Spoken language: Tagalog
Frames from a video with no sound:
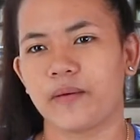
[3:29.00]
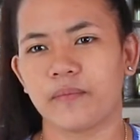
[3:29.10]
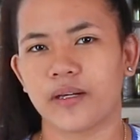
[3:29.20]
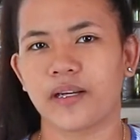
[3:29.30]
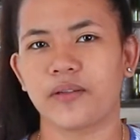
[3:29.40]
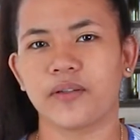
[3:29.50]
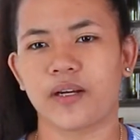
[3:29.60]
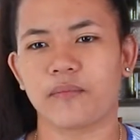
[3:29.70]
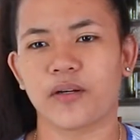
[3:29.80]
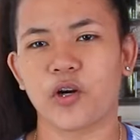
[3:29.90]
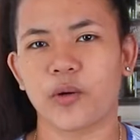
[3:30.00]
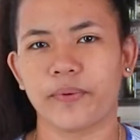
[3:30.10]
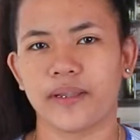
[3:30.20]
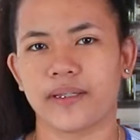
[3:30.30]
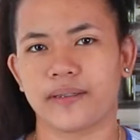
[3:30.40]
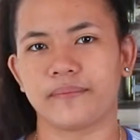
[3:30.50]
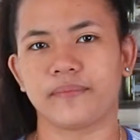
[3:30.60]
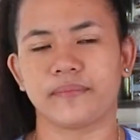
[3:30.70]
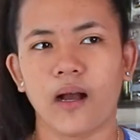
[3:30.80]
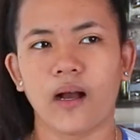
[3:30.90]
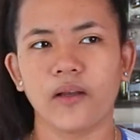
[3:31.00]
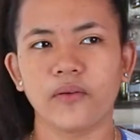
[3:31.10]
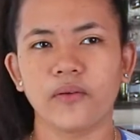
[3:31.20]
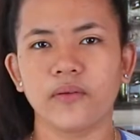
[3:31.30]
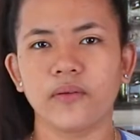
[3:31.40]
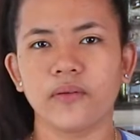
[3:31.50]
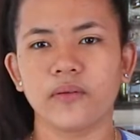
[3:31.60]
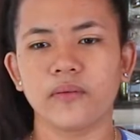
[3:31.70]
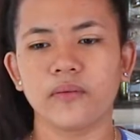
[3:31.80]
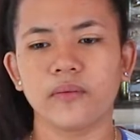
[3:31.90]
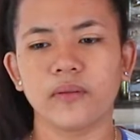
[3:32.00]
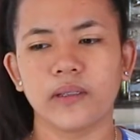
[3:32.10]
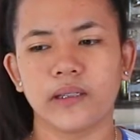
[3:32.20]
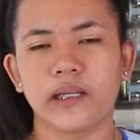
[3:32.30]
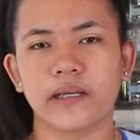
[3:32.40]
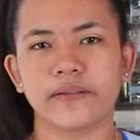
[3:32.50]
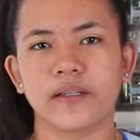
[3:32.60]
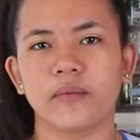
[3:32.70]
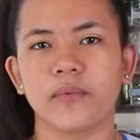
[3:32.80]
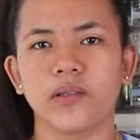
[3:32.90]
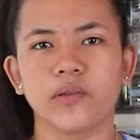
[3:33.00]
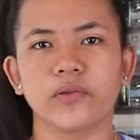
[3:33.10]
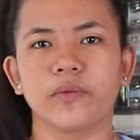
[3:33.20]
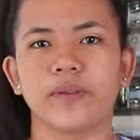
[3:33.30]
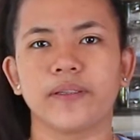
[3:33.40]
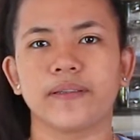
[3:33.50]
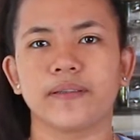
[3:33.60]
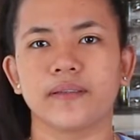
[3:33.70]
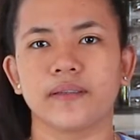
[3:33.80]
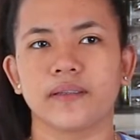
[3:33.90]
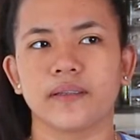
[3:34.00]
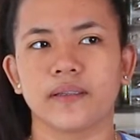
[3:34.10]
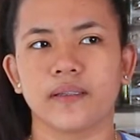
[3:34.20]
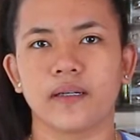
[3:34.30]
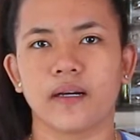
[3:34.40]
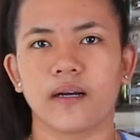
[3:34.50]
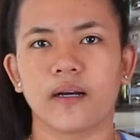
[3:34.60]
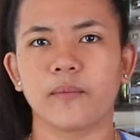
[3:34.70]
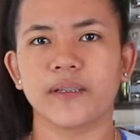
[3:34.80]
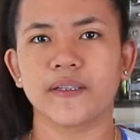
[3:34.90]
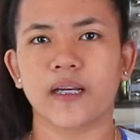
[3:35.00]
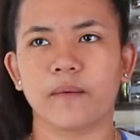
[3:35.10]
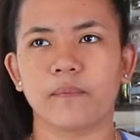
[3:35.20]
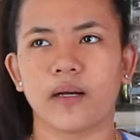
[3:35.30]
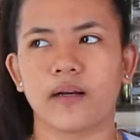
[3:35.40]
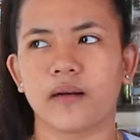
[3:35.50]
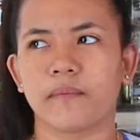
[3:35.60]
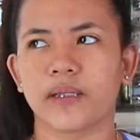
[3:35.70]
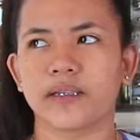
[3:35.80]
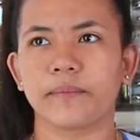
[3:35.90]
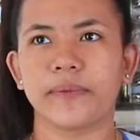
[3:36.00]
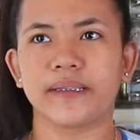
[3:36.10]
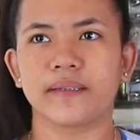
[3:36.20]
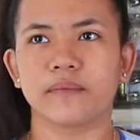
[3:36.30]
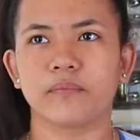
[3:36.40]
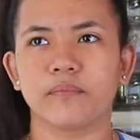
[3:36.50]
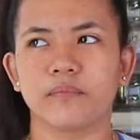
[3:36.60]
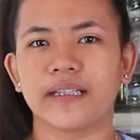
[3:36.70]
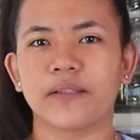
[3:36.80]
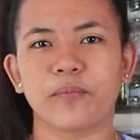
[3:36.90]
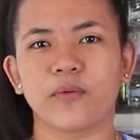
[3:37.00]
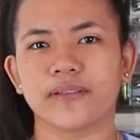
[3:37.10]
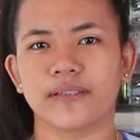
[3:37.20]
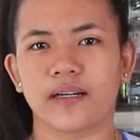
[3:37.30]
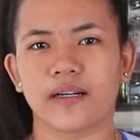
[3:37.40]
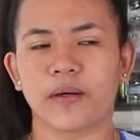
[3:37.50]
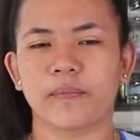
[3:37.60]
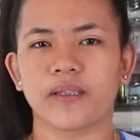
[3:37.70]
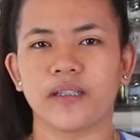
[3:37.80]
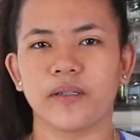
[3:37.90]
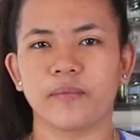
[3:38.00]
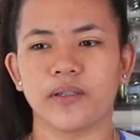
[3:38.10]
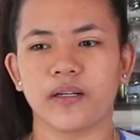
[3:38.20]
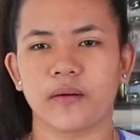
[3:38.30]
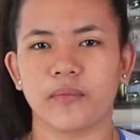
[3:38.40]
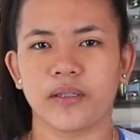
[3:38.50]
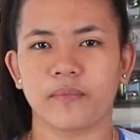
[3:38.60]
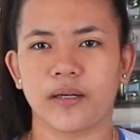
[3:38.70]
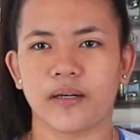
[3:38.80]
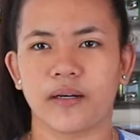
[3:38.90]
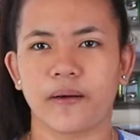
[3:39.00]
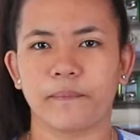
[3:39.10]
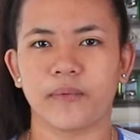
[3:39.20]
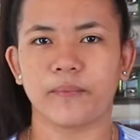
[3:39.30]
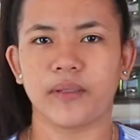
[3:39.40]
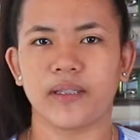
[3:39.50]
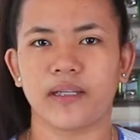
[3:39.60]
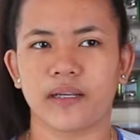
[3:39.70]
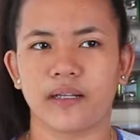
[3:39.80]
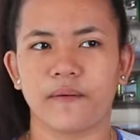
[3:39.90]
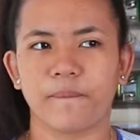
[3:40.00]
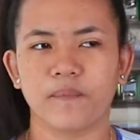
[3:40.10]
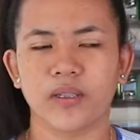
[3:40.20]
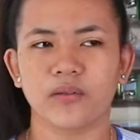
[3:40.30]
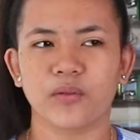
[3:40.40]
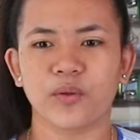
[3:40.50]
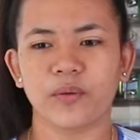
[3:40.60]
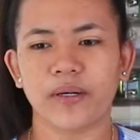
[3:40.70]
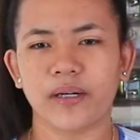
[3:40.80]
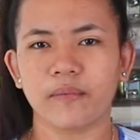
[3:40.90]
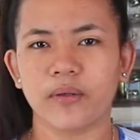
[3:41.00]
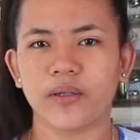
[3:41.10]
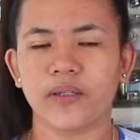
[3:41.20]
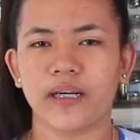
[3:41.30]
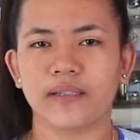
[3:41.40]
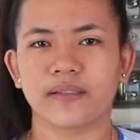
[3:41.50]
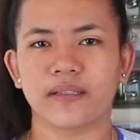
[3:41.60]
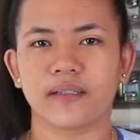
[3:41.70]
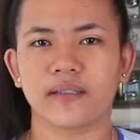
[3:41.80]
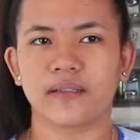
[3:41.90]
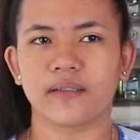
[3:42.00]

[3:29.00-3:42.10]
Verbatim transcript: mag-ano na mag-open na. Uh, yung lasa naman ng tubig is uh, masarap, uh, matamis. Dati po kasi uh, papadeliver lang kami ng mga ng mineral. So, ibang-iba yung lasa ng